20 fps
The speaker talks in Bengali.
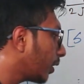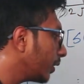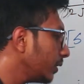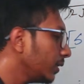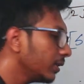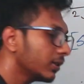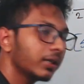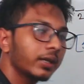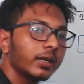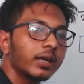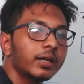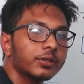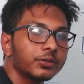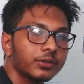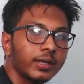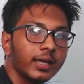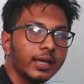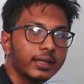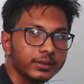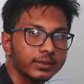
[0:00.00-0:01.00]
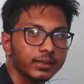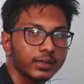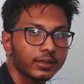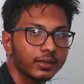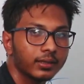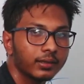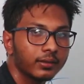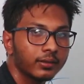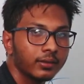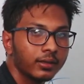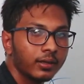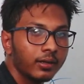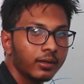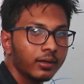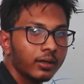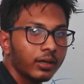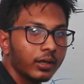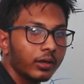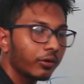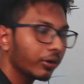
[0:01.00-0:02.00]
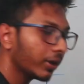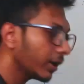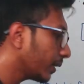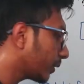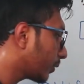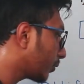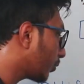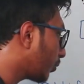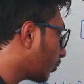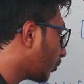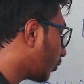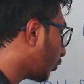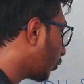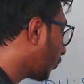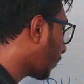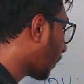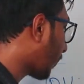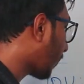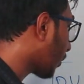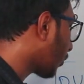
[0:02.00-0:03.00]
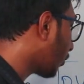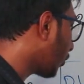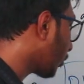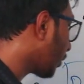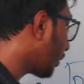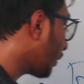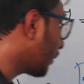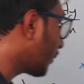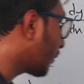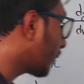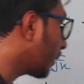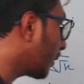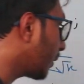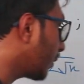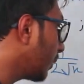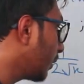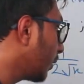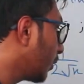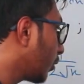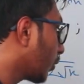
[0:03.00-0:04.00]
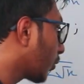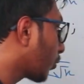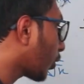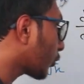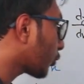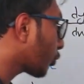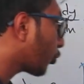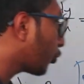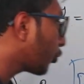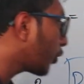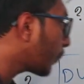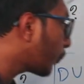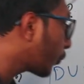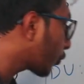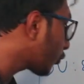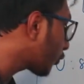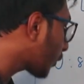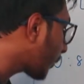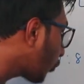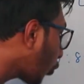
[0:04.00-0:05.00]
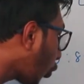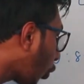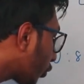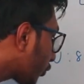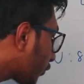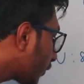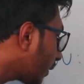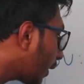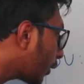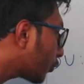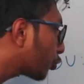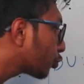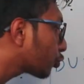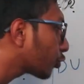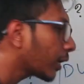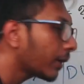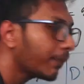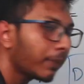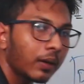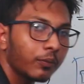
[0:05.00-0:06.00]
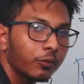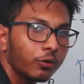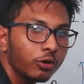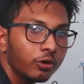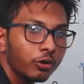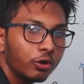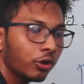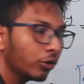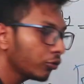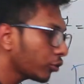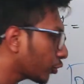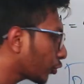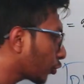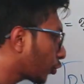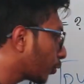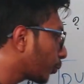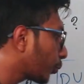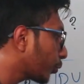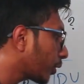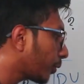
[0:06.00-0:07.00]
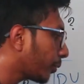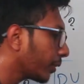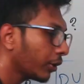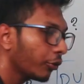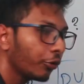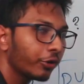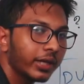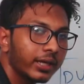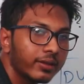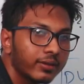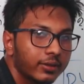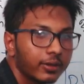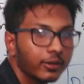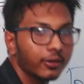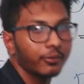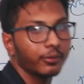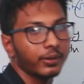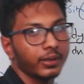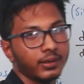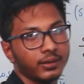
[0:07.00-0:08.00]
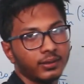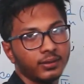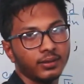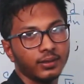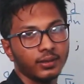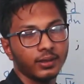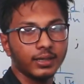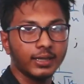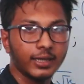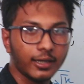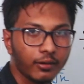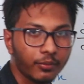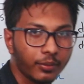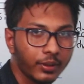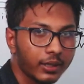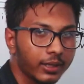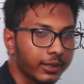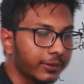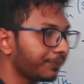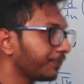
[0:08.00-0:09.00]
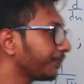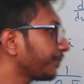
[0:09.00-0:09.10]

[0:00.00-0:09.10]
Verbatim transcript: হয় সেটা আসলে অ্যান্সার ওকে তো ব্যাপারগুলো কি যে যতক্ষণ পর্যন্ত আমি অরিজিনাল সূত্রটা পাবো ততক্ষণ পর্যন্ত আমাকে করেই দিতে হবে ক্লিয়ার ব্যাপারটা